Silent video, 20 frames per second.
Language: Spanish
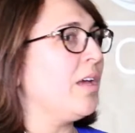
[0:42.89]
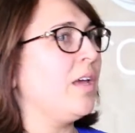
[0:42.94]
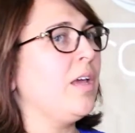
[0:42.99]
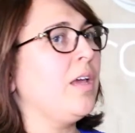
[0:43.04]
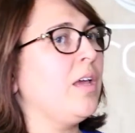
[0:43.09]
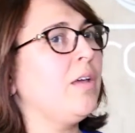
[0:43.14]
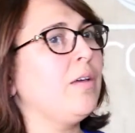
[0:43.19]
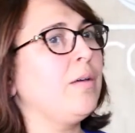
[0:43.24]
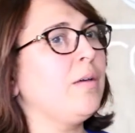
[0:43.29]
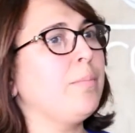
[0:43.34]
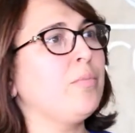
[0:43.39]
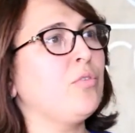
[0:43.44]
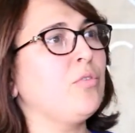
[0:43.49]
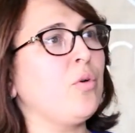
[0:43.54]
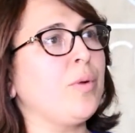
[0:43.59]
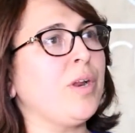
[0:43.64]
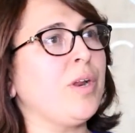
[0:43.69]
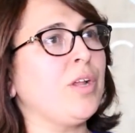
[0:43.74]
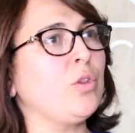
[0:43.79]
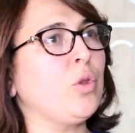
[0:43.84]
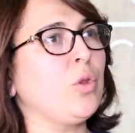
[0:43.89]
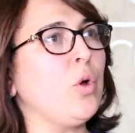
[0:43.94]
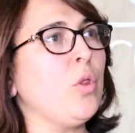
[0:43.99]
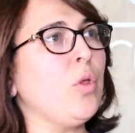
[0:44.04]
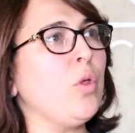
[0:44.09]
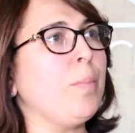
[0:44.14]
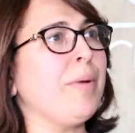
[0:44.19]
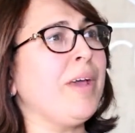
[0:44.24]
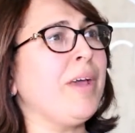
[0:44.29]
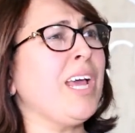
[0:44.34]
Eh, sobre
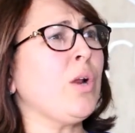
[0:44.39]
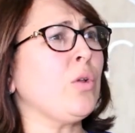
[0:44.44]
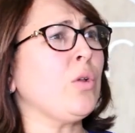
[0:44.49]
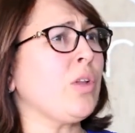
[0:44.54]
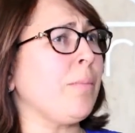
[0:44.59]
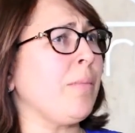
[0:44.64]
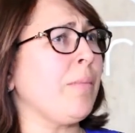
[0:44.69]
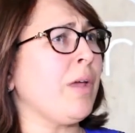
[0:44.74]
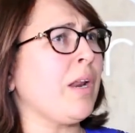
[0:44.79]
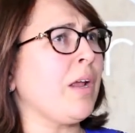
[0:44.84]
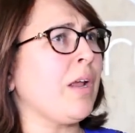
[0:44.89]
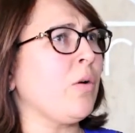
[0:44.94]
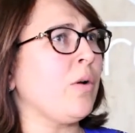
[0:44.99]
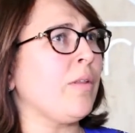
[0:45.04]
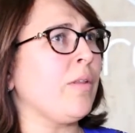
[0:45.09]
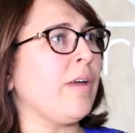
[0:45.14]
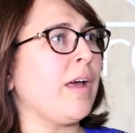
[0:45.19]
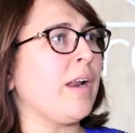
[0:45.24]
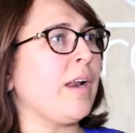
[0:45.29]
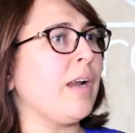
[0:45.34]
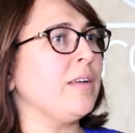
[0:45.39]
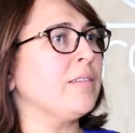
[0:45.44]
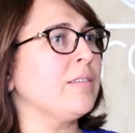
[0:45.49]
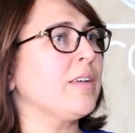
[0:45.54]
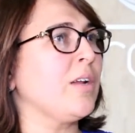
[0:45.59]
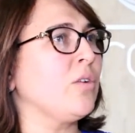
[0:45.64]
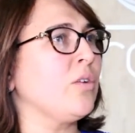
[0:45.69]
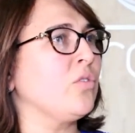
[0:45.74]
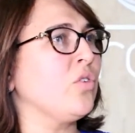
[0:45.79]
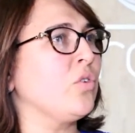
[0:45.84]
todo, pero también
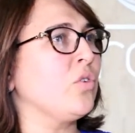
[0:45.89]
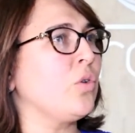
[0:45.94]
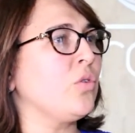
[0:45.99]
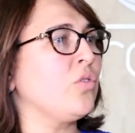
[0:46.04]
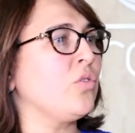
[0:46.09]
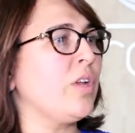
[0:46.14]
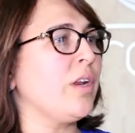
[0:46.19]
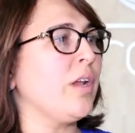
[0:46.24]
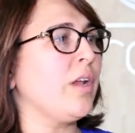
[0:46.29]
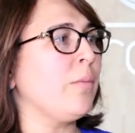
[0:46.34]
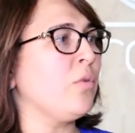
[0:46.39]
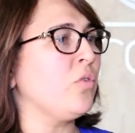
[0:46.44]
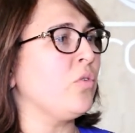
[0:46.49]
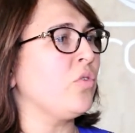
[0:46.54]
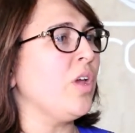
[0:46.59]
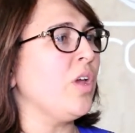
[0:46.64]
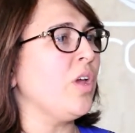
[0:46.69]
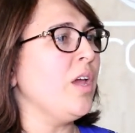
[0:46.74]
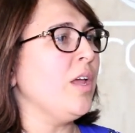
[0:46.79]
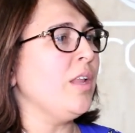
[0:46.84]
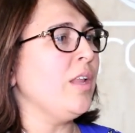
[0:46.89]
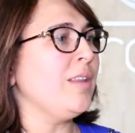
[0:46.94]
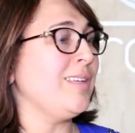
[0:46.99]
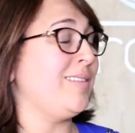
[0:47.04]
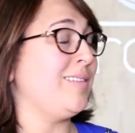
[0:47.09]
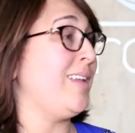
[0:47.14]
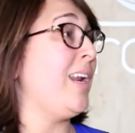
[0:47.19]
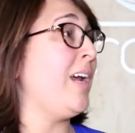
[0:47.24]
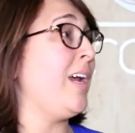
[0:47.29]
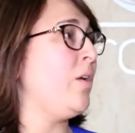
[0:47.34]
recordarles que nosotros tenemos,
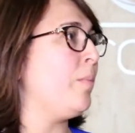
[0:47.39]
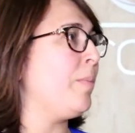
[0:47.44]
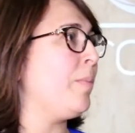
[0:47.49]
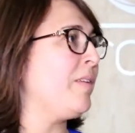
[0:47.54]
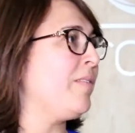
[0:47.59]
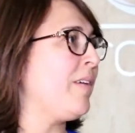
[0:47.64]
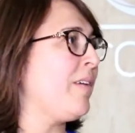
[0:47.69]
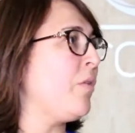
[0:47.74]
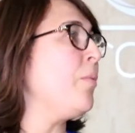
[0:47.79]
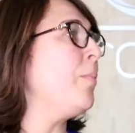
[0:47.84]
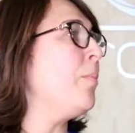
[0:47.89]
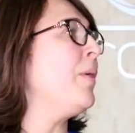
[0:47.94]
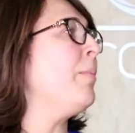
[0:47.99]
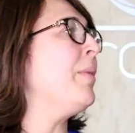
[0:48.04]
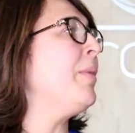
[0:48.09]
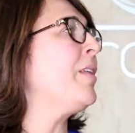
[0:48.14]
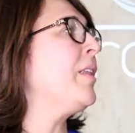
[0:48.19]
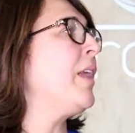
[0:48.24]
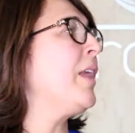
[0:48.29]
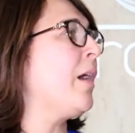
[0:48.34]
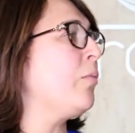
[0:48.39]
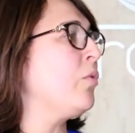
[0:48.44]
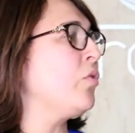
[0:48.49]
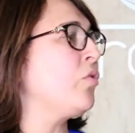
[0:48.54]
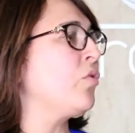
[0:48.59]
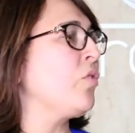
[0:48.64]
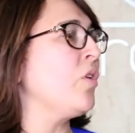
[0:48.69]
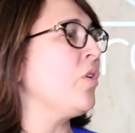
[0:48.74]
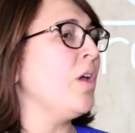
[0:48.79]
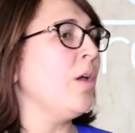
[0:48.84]
desde el año pasado
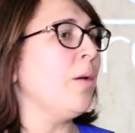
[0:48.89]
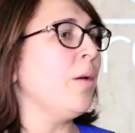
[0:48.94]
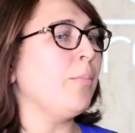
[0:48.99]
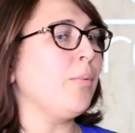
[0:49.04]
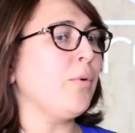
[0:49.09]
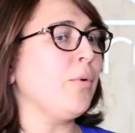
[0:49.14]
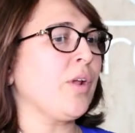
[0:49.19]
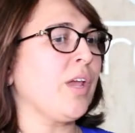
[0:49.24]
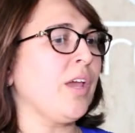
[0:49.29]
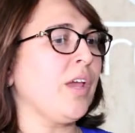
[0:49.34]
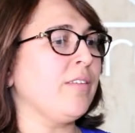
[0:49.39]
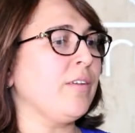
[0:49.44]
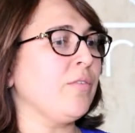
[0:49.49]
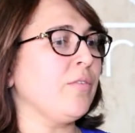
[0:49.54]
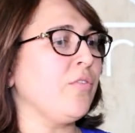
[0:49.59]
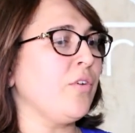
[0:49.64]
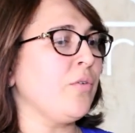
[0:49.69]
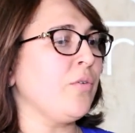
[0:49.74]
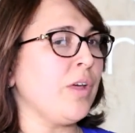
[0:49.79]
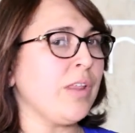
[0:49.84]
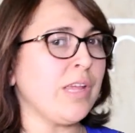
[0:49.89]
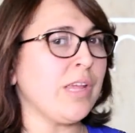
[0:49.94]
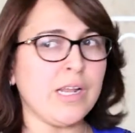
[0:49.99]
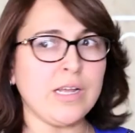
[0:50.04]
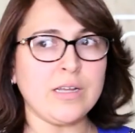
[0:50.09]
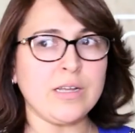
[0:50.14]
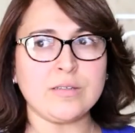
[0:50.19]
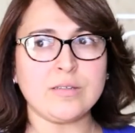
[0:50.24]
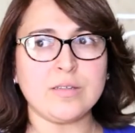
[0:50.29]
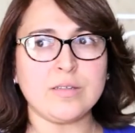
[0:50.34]
implementamos porque esa fue una de
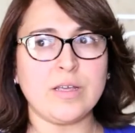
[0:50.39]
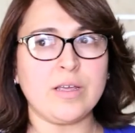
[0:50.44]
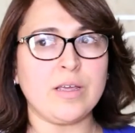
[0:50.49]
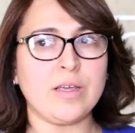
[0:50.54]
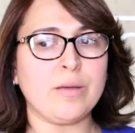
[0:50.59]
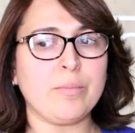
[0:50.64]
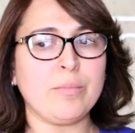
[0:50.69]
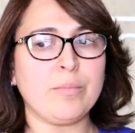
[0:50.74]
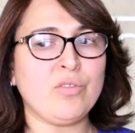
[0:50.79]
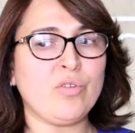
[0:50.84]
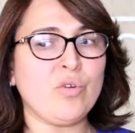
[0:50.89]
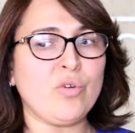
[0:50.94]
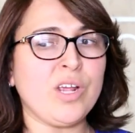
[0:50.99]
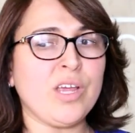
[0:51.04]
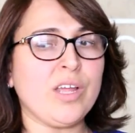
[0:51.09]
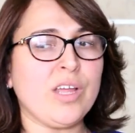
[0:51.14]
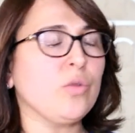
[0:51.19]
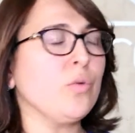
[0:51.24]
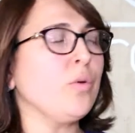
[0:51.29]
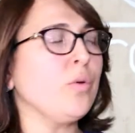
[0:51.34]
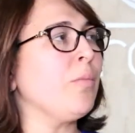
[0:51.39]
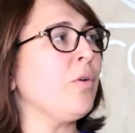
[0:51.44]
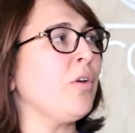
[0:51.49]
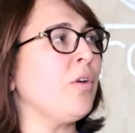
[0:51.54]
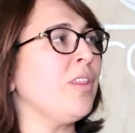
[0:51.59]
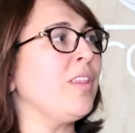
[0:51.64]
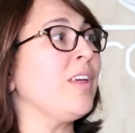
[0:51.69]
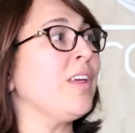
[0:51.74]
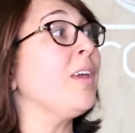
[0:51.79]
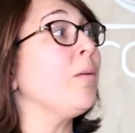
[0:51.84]
las eh, misiones que
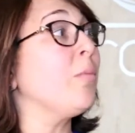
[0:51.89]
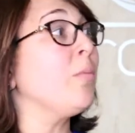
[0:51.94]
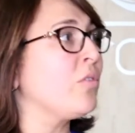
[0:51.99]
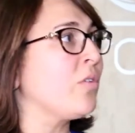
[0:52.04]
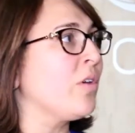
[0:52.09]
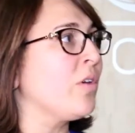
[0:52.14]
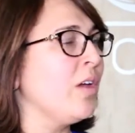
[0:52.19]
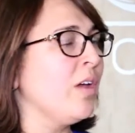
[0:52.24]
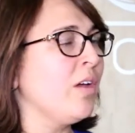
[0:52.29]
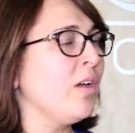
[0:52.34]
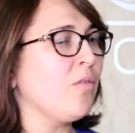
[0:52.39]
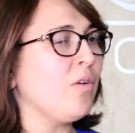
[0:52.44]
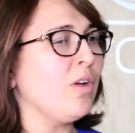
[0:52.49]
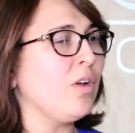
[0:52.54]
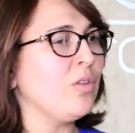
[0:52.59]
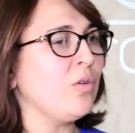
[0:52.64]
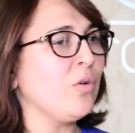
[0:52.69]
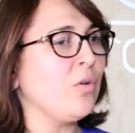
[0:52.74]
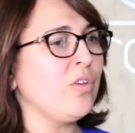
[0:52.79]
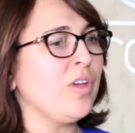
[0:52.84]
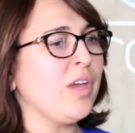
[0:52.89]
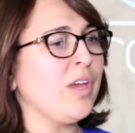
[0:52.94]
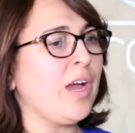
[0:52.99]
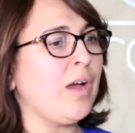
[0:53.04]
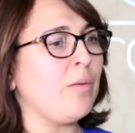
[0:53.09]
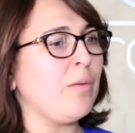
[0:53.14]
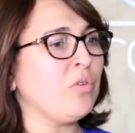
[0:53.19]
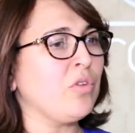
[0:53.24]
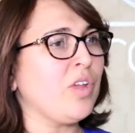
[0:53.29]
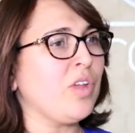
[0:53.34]
tuvimos y dijimos cuando
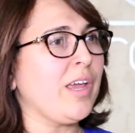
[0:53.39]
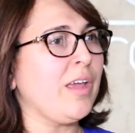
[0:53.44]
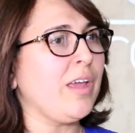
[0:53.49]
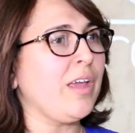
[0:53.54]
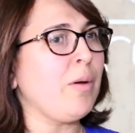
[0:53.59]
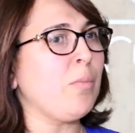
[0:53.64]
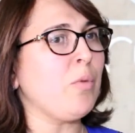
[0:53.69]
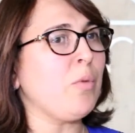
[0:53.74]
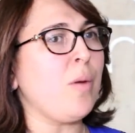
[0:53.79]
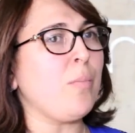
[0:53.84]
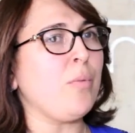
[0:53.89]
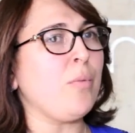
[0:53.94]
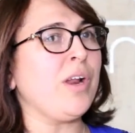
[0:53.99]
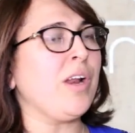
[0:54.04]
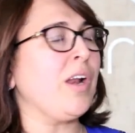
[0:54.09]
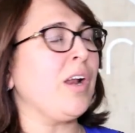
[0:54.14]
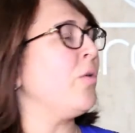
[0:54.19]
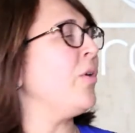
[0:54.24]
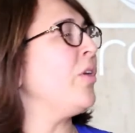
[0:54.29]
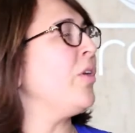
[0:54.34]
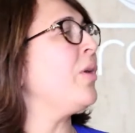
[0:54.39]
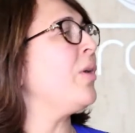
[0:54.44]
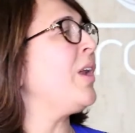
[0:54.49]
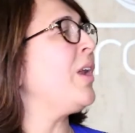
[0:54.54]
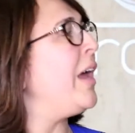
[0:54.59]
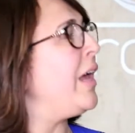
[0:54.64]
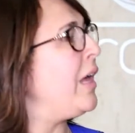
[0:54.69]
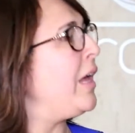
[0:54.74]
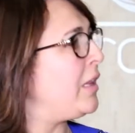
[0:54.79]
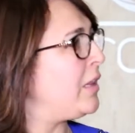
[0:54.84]
llegamos, de que íbamos a poner el oído
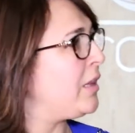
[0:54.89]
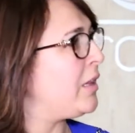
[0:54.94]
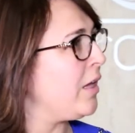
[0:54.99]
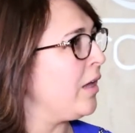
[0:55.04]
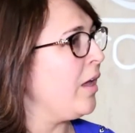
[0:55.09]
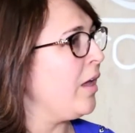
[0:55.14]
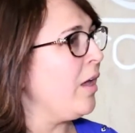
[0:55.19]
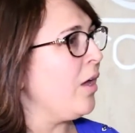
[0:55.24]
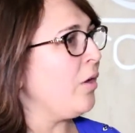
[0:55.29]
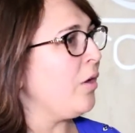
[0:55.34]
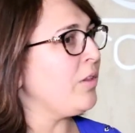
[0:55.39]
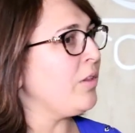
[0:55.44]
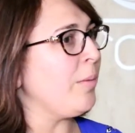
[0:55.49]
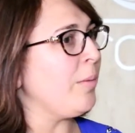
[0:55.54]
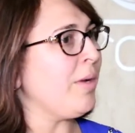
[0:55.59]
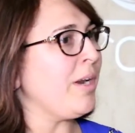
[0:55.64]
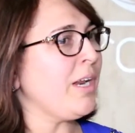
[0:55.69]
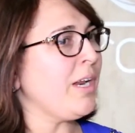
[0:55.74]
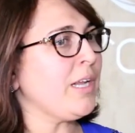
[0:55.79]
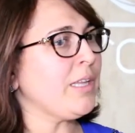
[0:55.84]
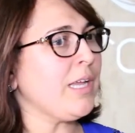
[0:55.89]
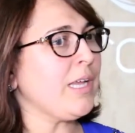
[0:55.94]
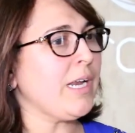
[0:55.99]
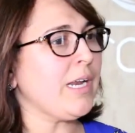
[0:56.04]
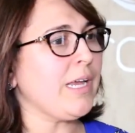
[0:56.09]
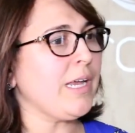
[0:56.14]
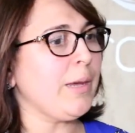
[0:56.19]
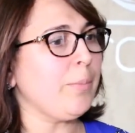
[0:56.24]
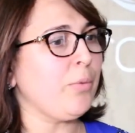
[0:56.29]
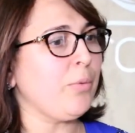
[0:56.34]
en la gente, de manera
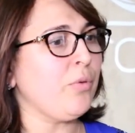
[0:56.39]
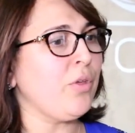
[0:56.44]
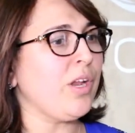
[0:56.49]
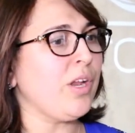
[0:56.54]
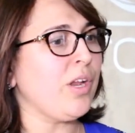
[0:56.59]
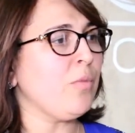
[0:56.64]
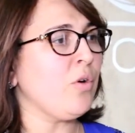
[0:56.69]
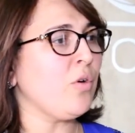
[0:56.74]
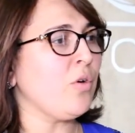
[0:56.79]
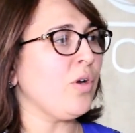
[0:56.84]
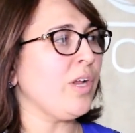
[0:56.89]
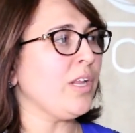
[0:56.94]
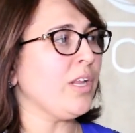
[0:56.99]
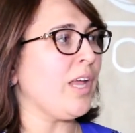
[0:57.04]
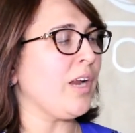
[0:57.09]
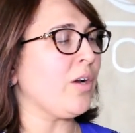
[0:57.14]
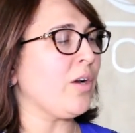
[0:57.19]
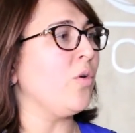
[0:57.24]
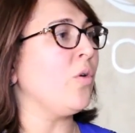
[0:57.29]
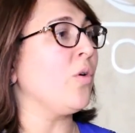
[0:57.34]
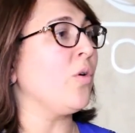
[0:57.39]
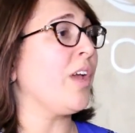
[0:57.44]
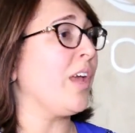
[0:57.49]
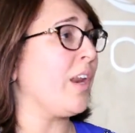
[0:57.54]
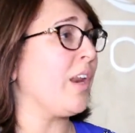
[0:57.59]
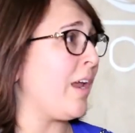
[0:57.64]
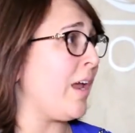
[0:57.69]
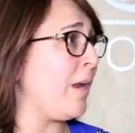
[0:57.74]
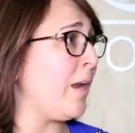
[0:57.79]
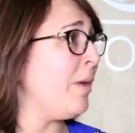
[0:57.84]
tal que pudiéramos conectar con lo
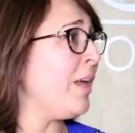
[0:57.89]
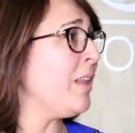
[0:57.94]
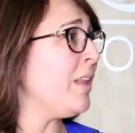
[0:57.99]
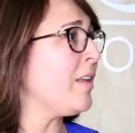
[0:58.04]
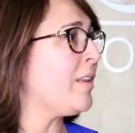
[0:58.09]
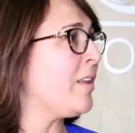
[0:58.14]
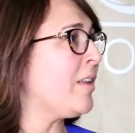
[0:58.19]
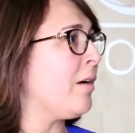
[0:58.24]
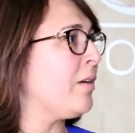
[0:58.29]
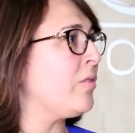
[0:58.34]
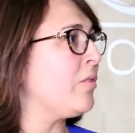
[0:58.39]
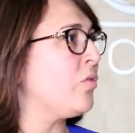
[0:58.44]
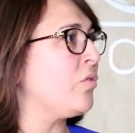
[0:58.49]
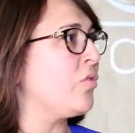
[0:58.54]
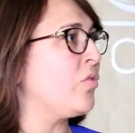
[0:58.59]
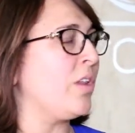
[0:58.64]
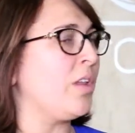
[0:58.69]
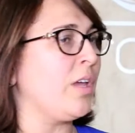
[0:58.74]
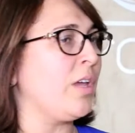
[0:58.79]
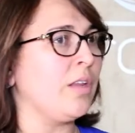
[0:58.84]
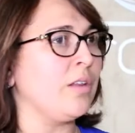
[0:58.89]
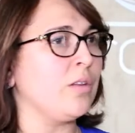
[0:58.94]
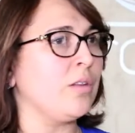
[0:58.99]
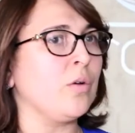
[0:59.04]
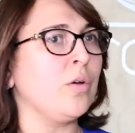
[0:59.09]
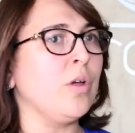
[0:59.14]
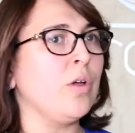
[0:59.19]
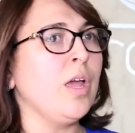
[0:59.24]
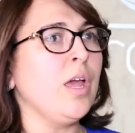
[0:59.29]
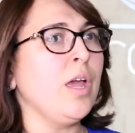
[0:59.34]
que realmente estaba
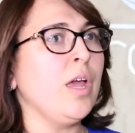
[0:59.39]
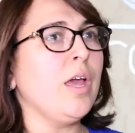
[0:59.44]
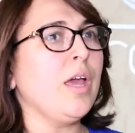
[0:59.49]
sucediendo.